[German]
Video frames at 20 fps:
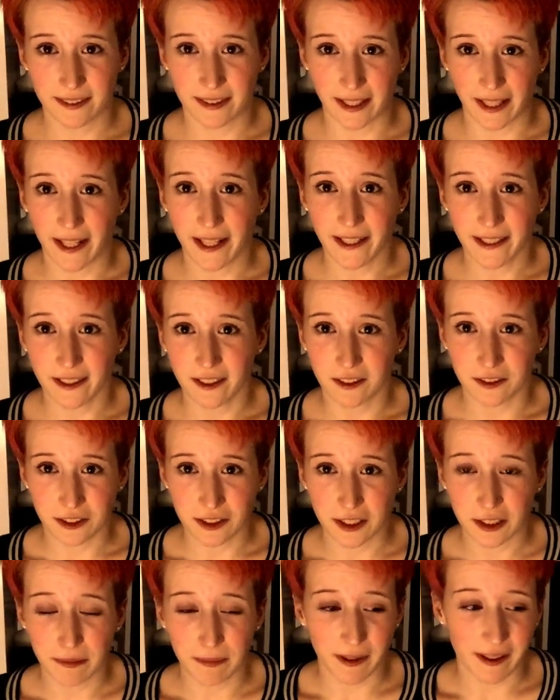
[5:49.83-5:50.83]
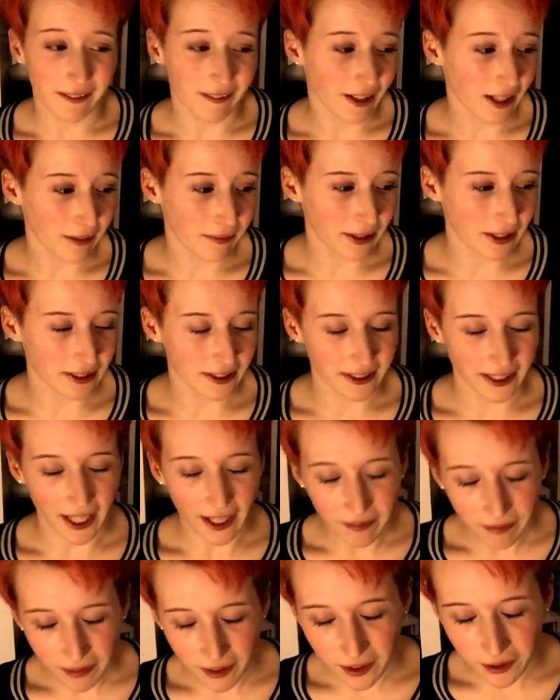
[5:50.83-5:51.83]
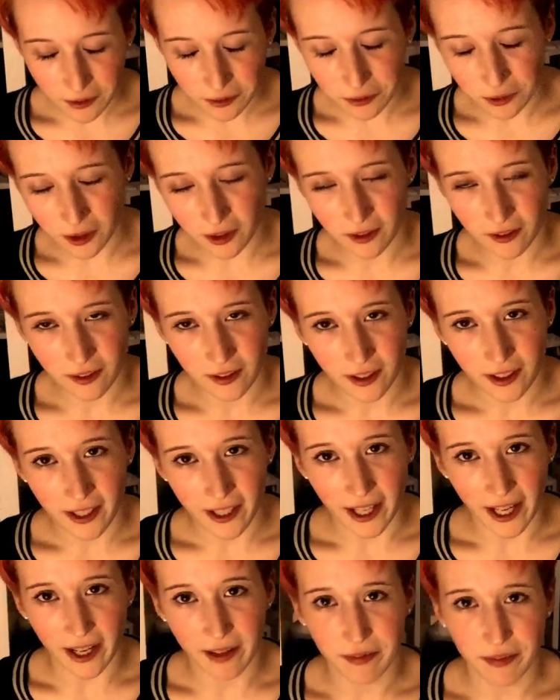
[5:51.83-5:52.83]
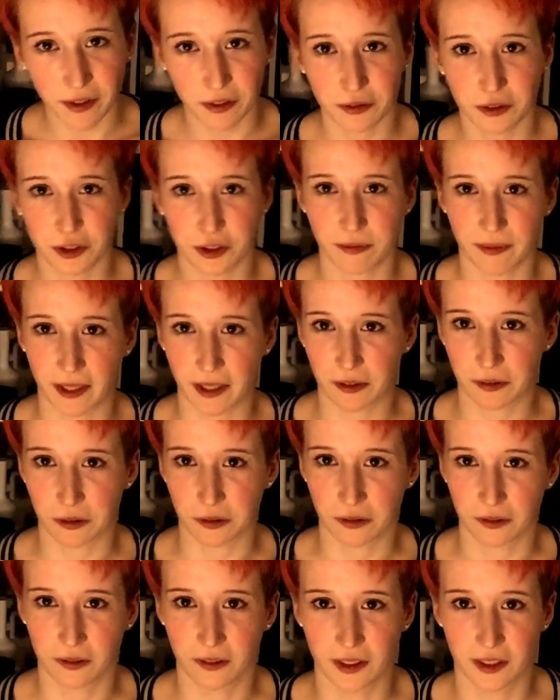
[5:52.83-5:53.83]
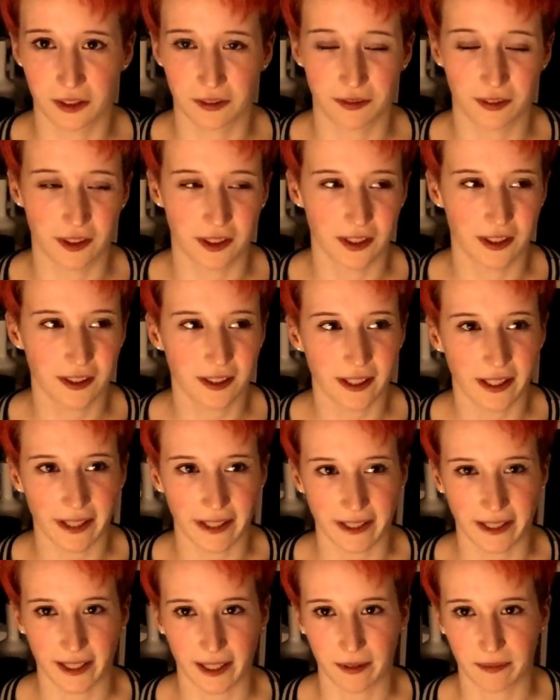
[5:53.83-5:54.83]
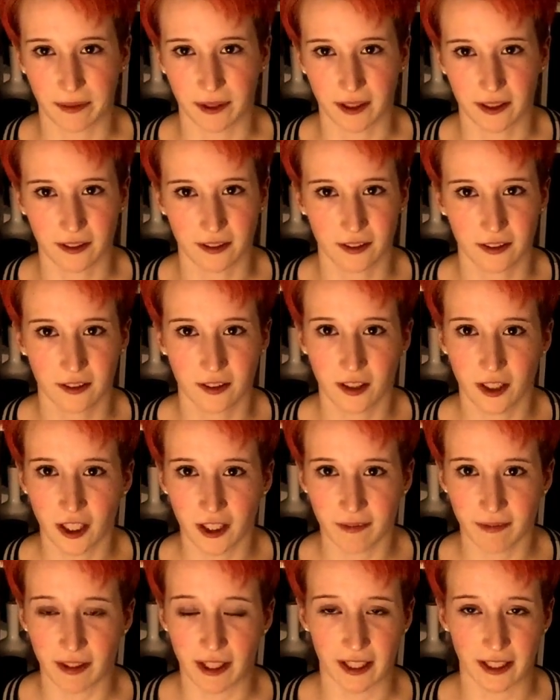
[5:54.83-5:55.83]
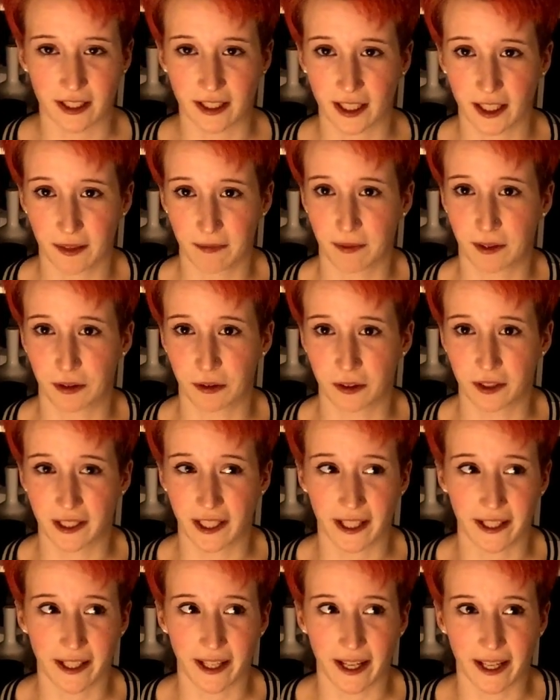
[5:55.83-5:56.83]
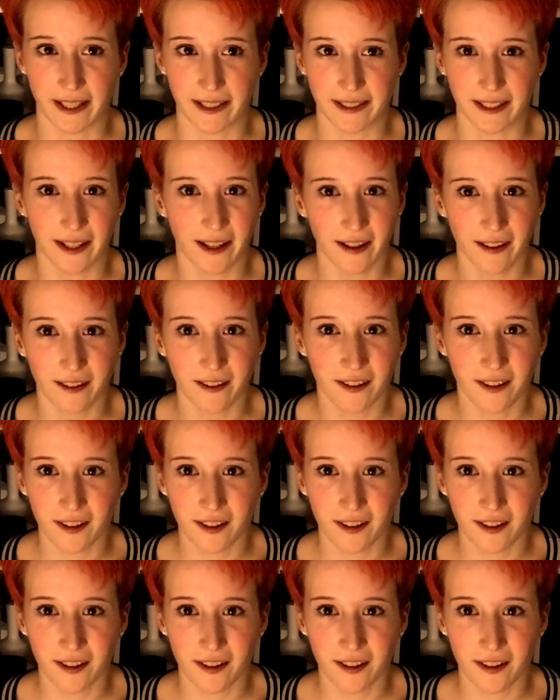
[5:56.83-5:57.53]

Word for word: der hält ja uns nicht mal warm. Das ist einfach nur, einfach nur zum Angucken und das finde ich echt abartig. Wie lange trägt man so eine Jacke? Ein Jahr?